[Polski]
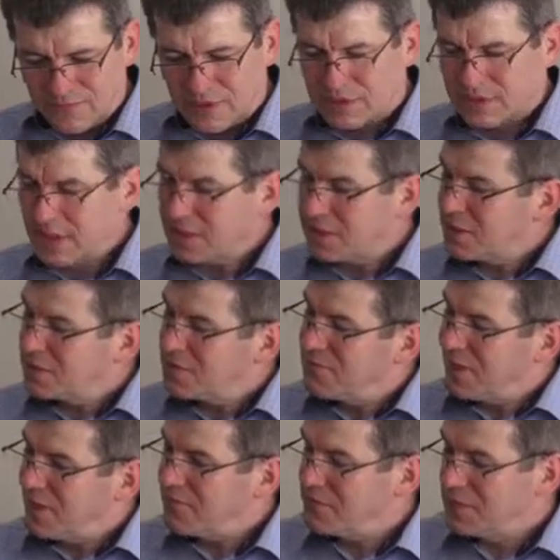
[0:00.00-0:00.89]
Więc takie
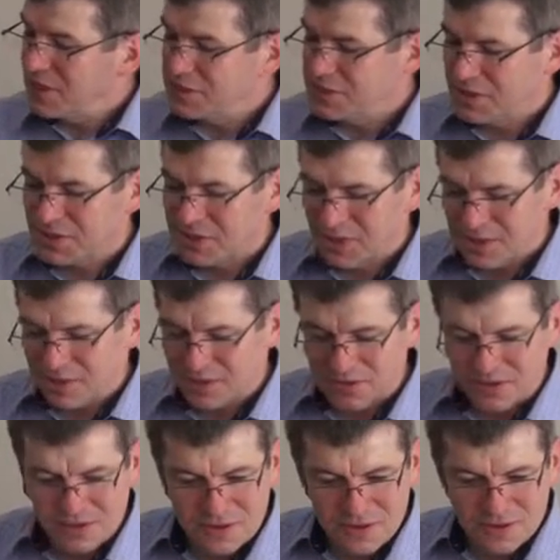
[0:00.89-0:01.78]
dwa wydarzenia.
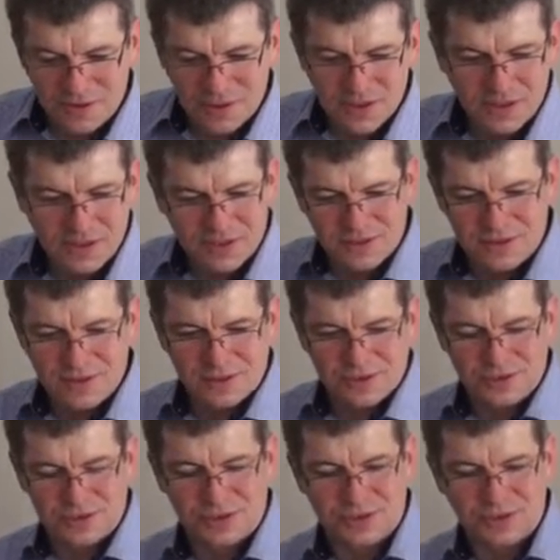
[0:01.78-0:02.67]
Jedno
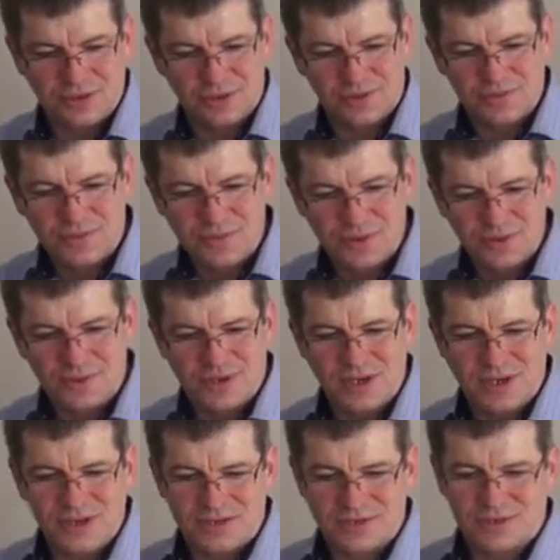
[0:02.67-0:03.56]
dość
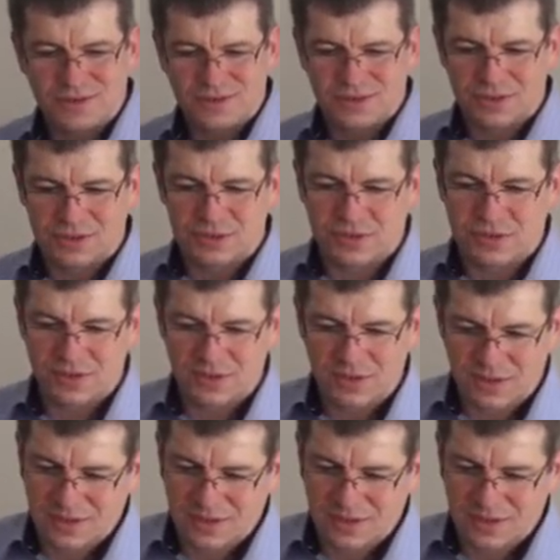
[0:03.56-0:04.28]
miłe, dość